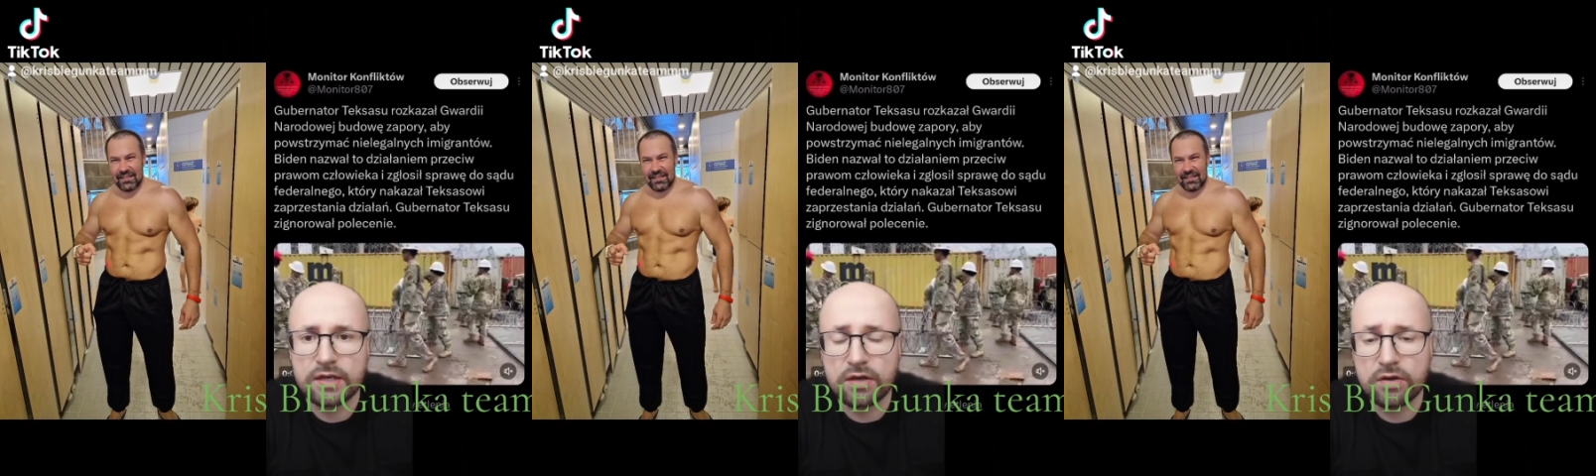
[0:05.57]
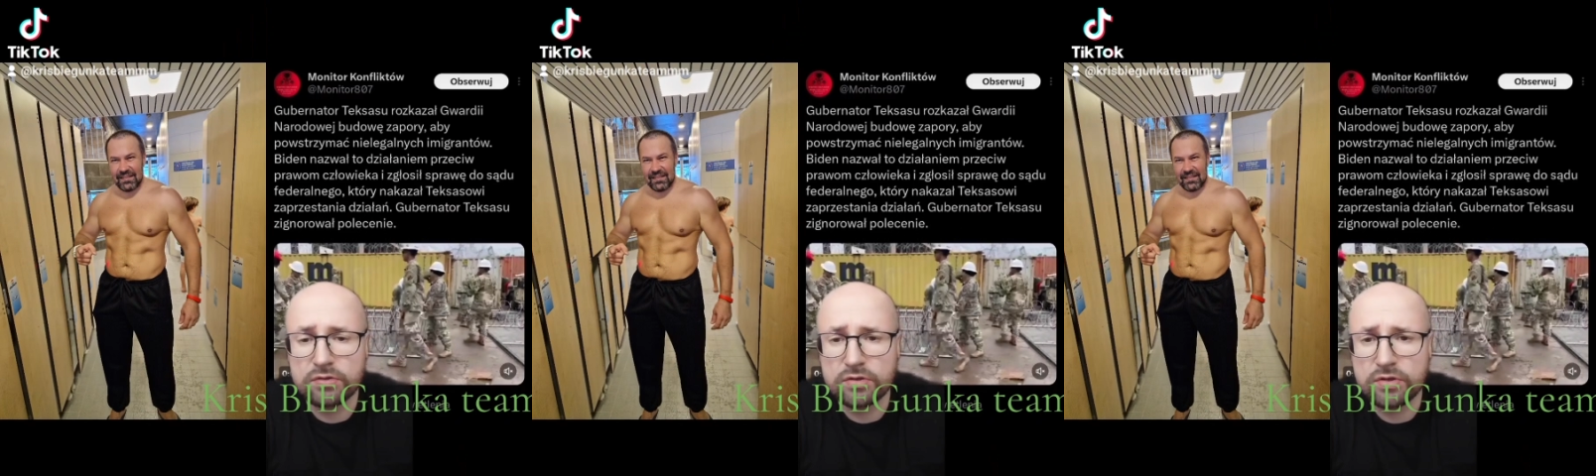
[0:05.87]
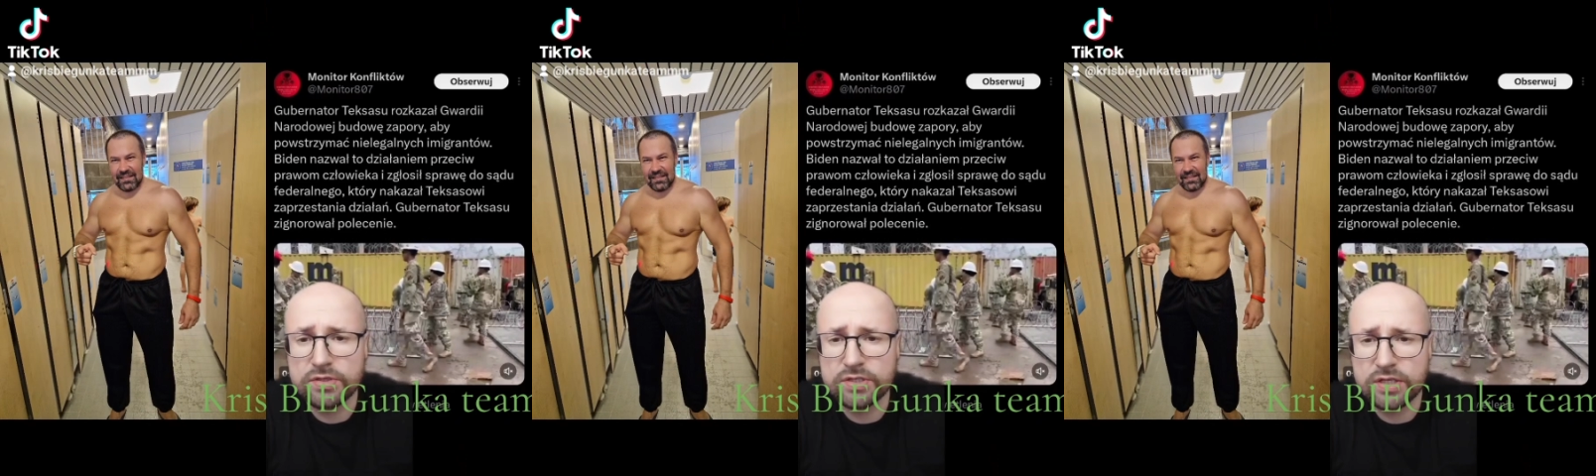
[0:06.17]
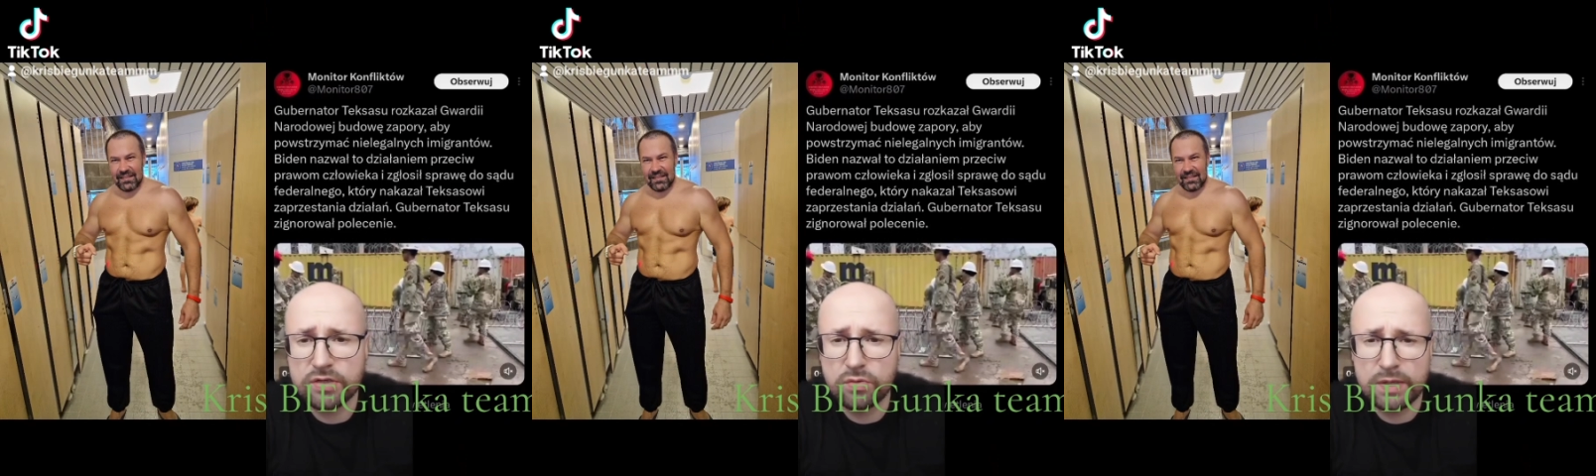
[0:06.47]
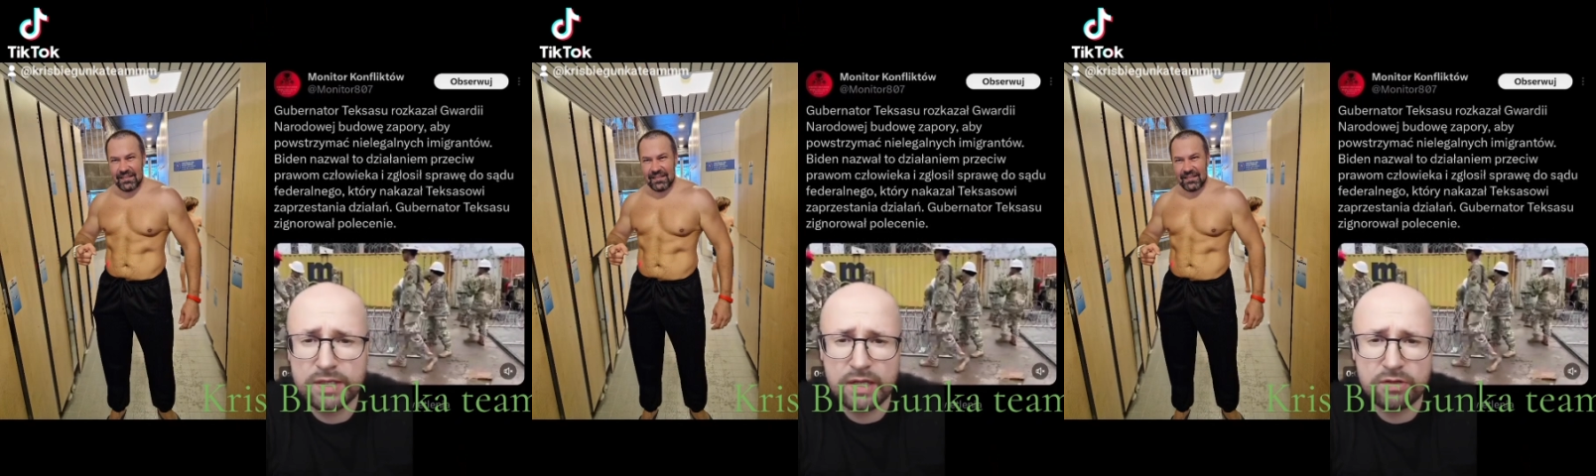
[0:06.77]
O to chodzi, że
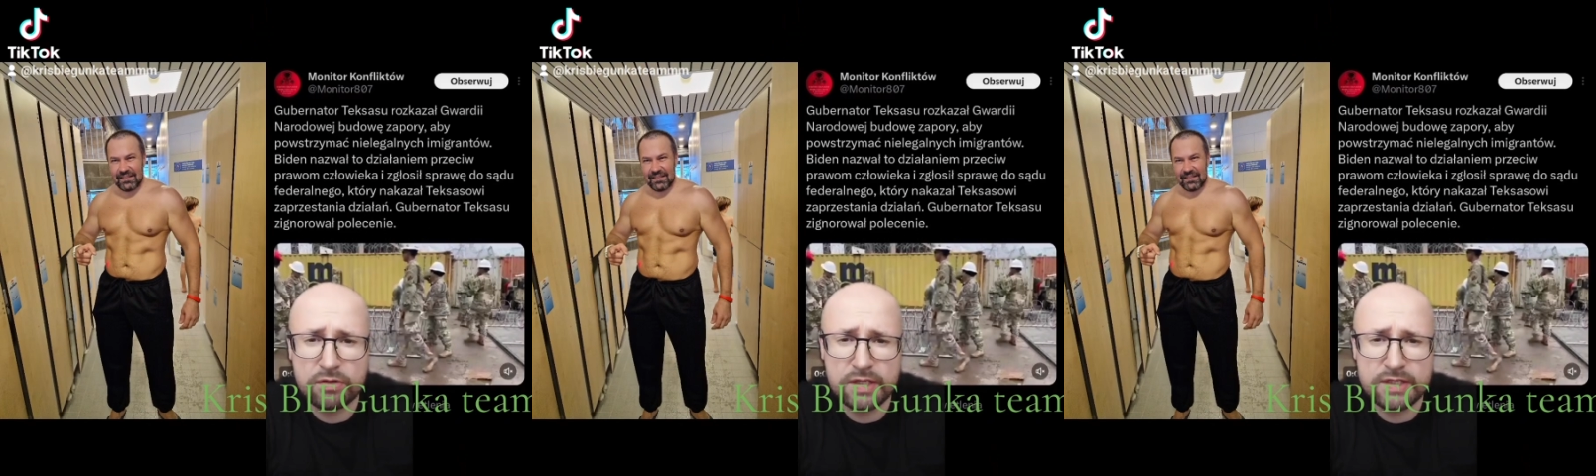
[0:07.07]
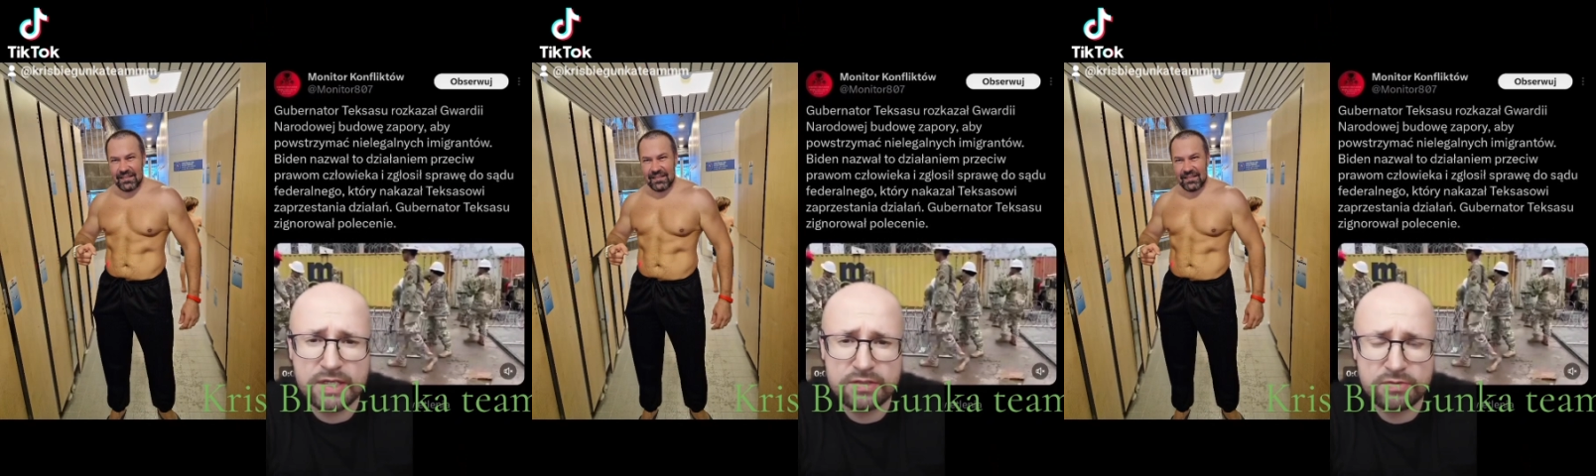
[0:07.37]
gubernator Teksasu